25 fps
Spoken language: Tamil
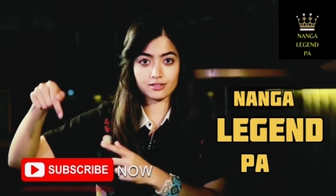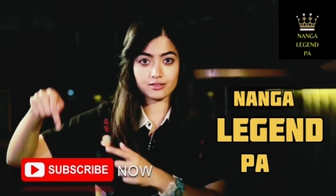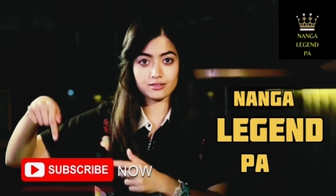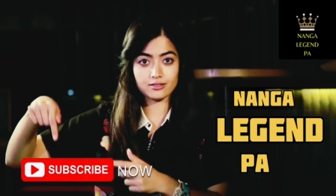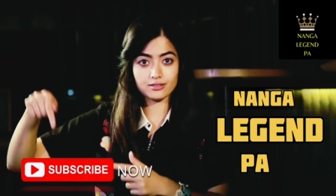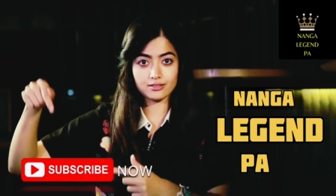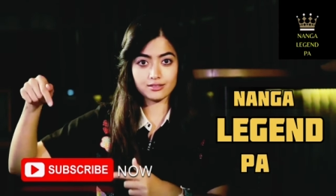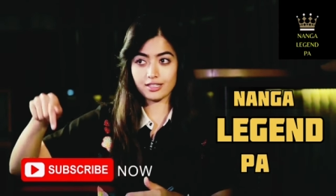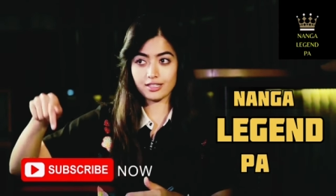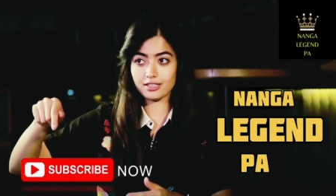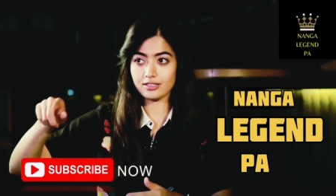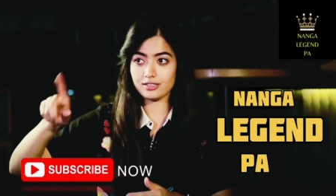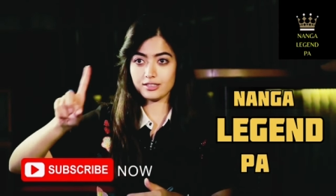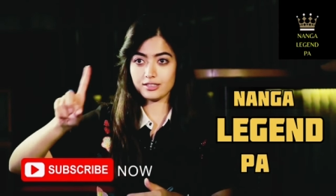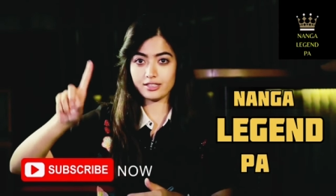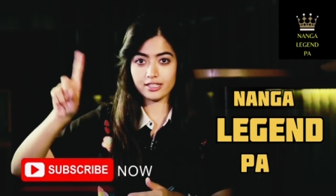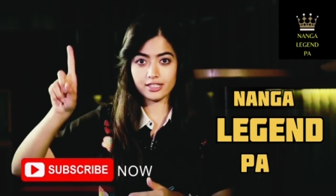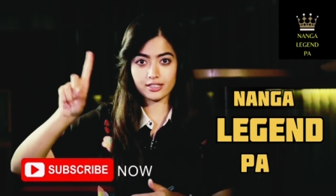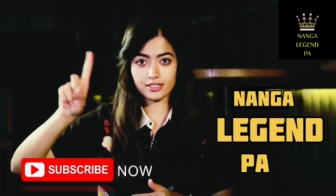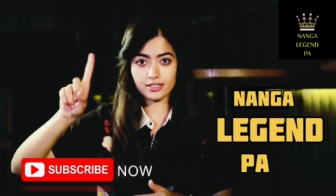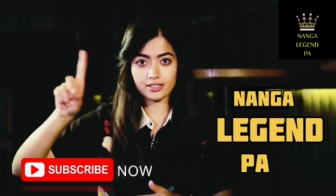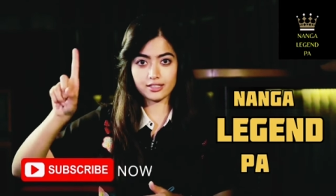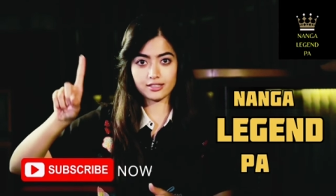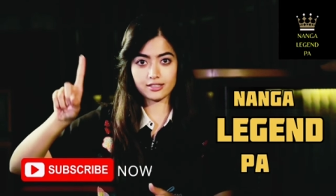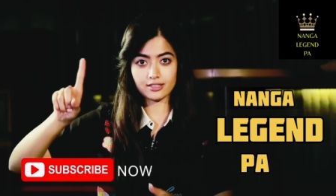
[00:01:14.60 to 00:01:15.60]
இருக்கோ அது
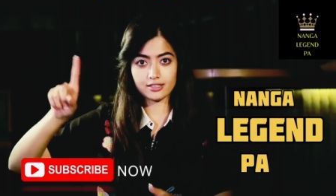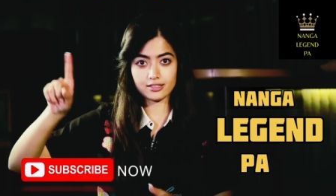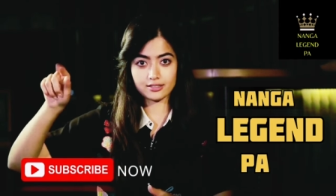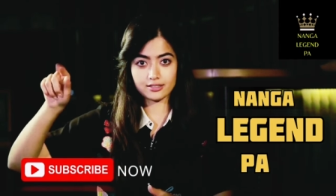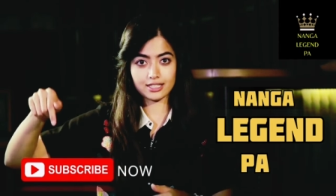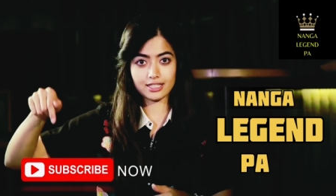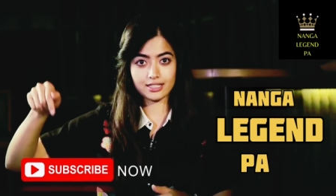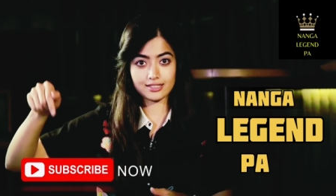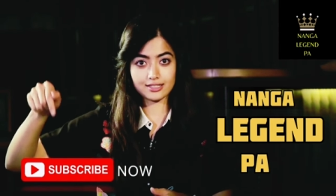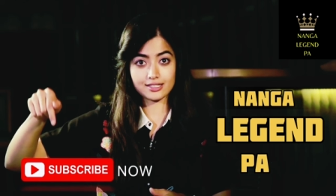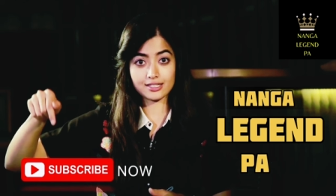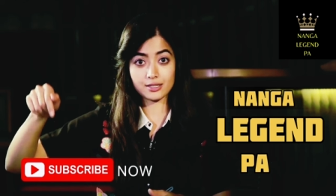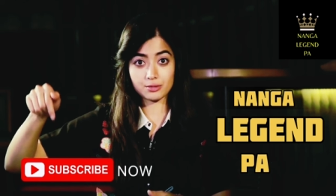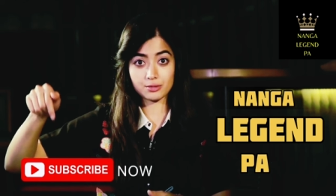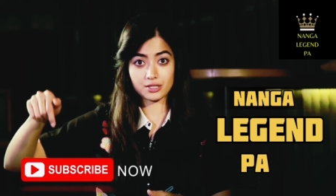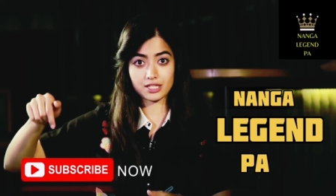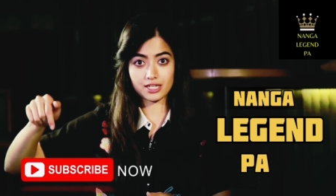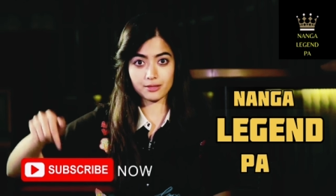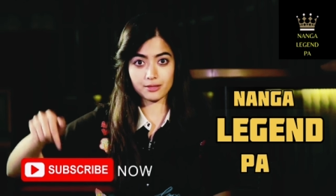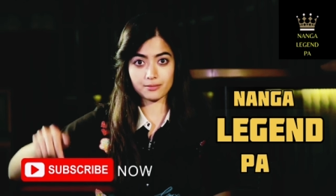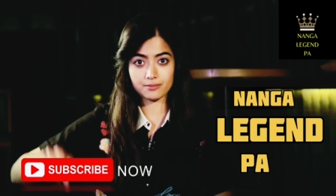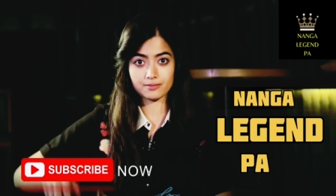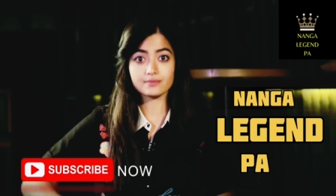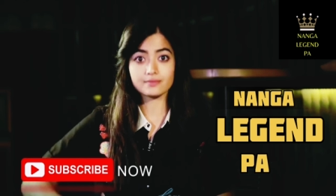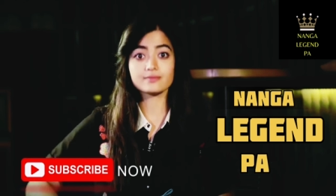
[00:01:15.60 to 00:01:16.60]
டிங் டிங் டிங் ஹா
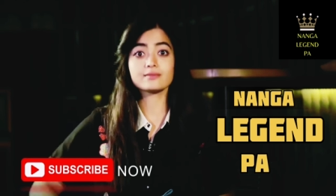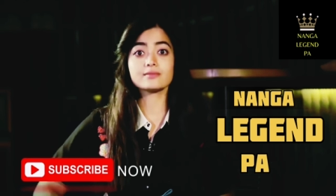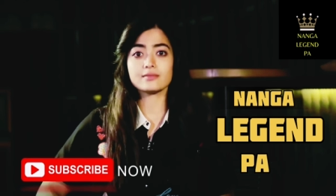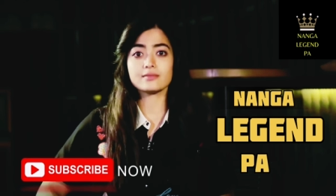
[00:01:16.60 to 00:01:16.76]
subscribe